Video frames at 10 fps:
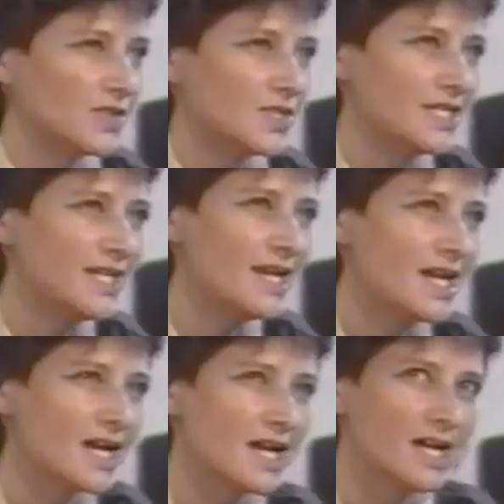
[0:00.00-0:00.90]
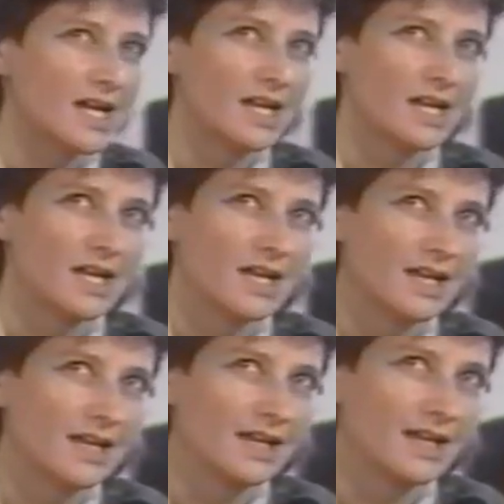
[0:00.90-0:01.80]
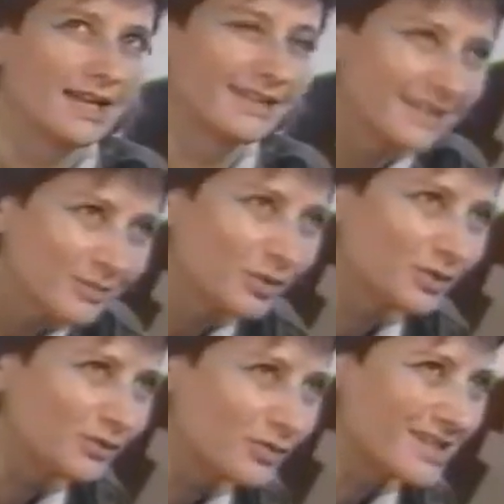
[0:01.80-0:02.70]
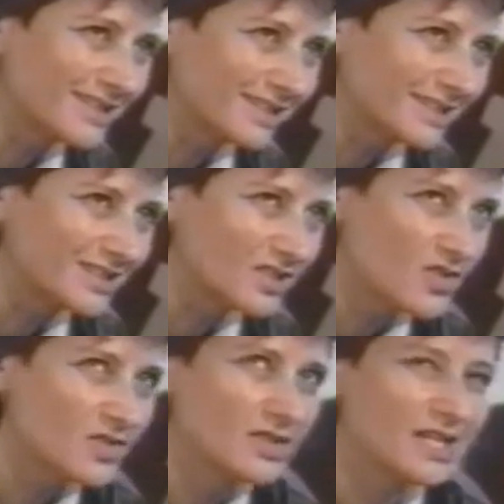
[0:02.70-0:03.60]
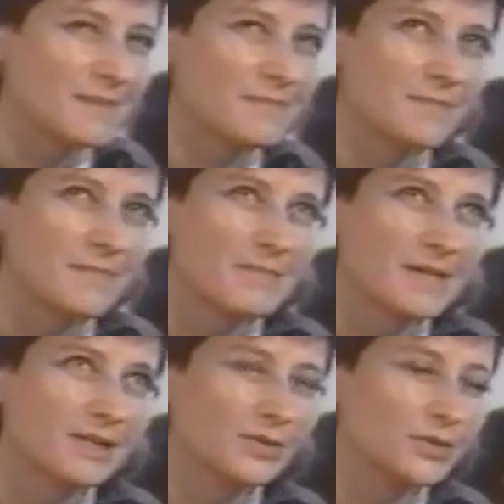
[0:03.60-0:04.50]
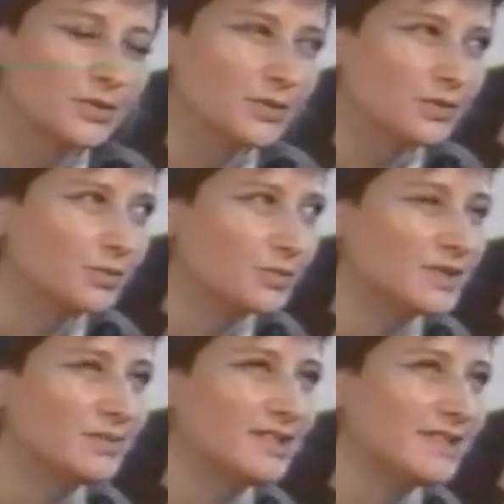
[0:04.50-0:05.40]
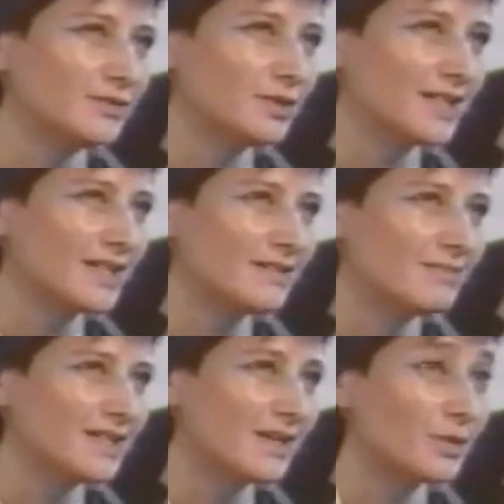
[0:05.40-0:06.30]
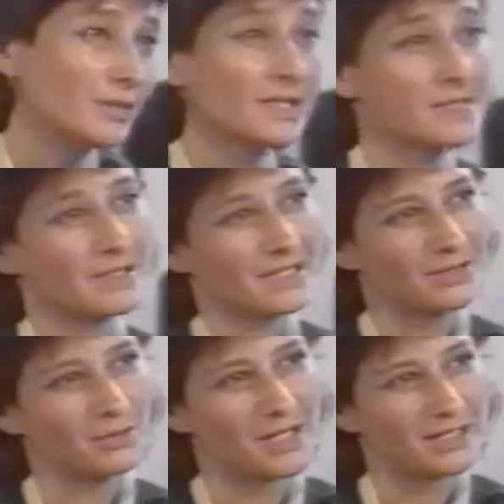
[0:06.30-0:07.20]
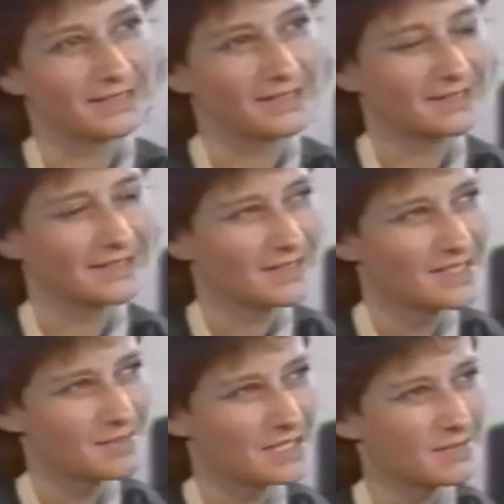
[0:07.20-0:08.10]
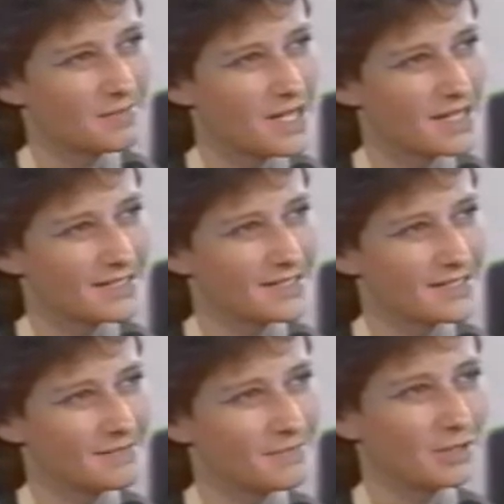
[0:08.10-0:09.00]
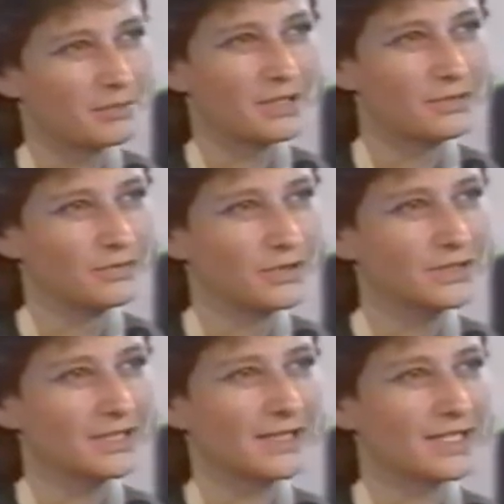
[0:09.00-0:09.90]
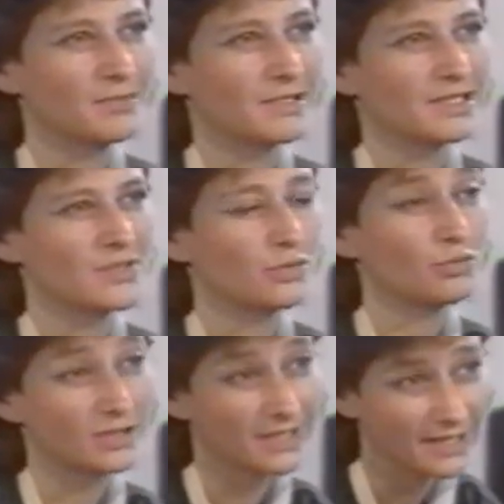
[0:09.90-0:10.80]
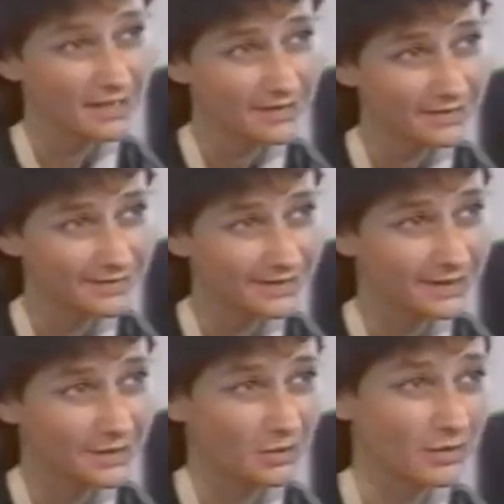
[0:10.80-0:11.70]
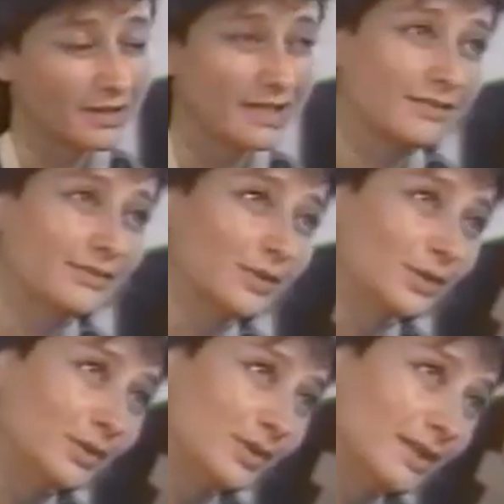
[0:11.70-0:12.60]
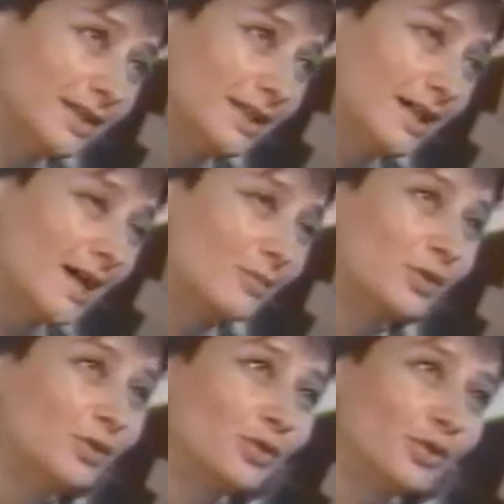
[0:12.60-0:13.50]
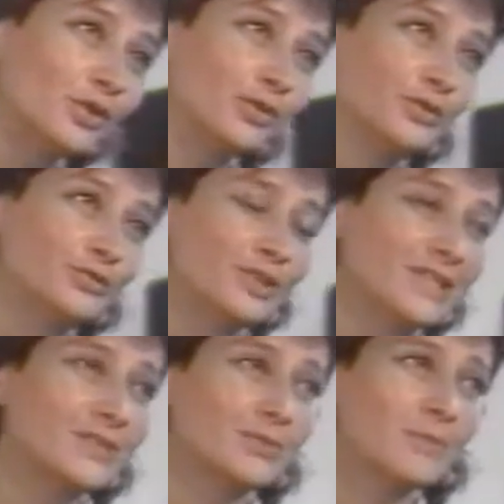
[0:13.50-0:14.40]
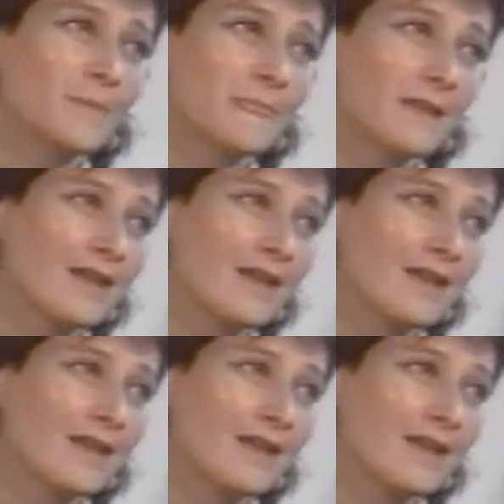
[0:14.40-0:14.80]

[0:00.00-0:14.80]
Euh, Gilles a un, timbre de voix intéressant, il a pas mal de possibilités vocales, mais il a un problème respiratoire. C'est-à-dire qu'il ne respire pas assez par le bas du ventre, il a une respiration de poitrine, ce qui lui enlève euh, un peu de longueur au niveau des sons.